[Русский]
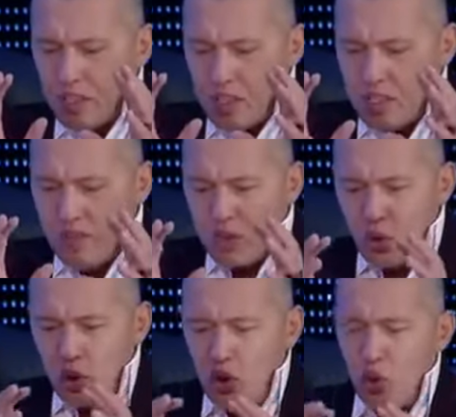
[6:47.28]

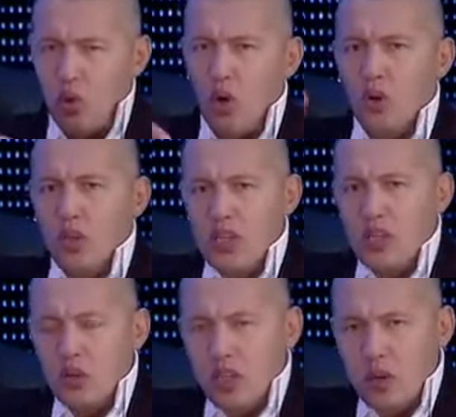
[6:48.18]
Святой Дух, он
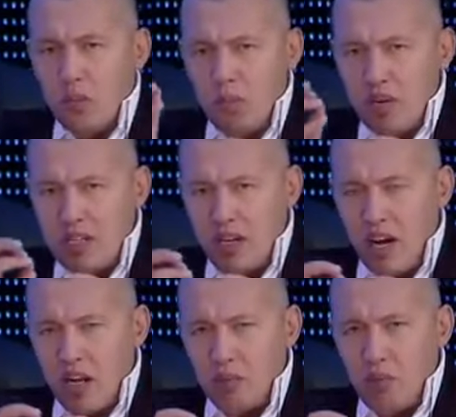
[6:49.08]
достает эти
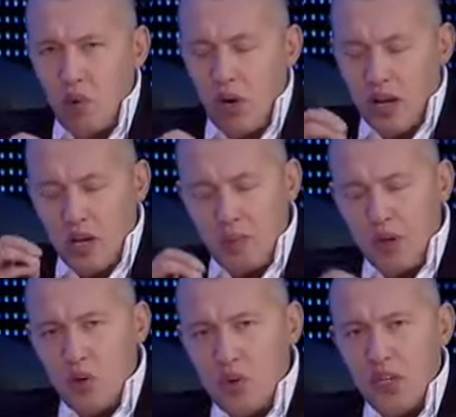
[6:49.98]
мысли от Бога и
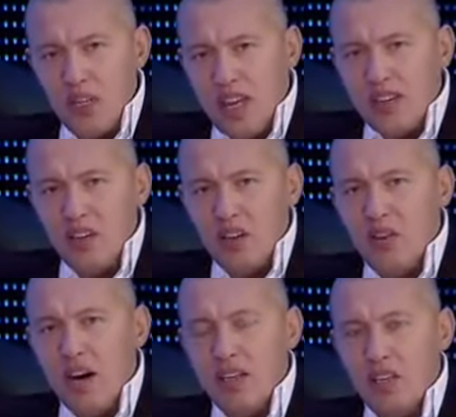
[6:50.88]
приносит, и
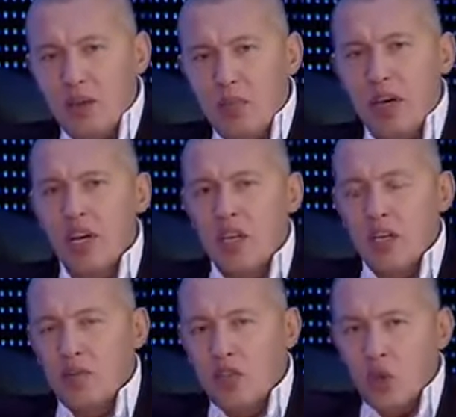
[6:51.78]
открывает их тебе.
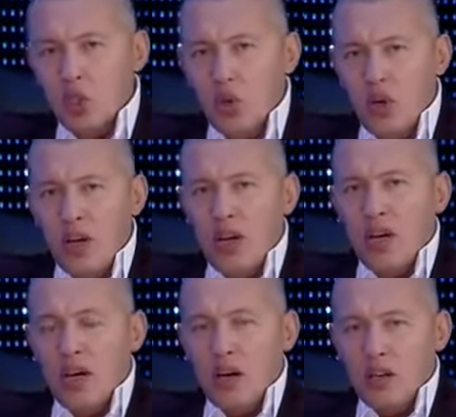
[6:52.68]
И все, что
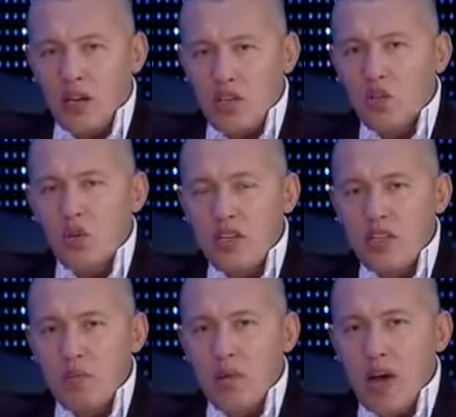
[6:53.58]

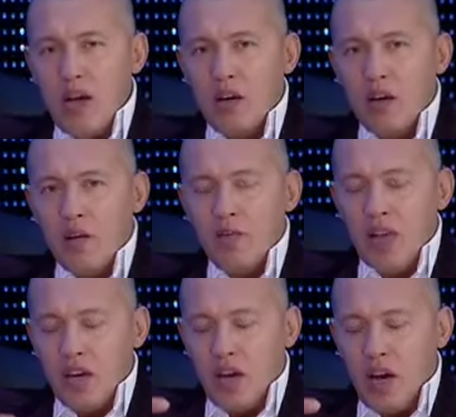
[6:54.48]
коснулось тебя,
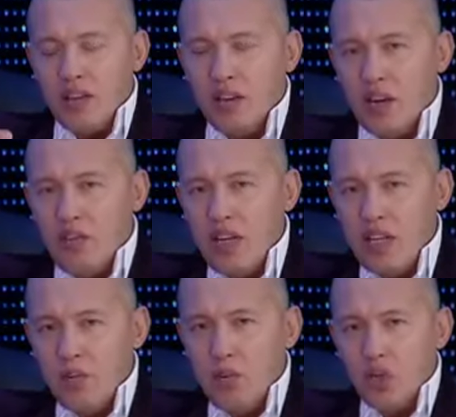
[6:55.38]

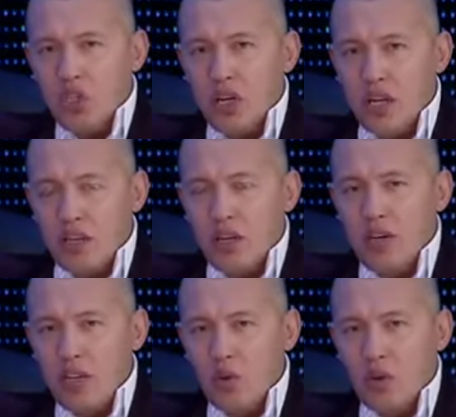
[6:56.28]
Откровение Божье,
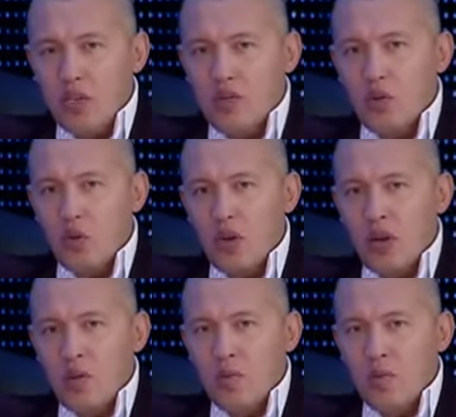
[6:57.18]
откровение Духа Святого,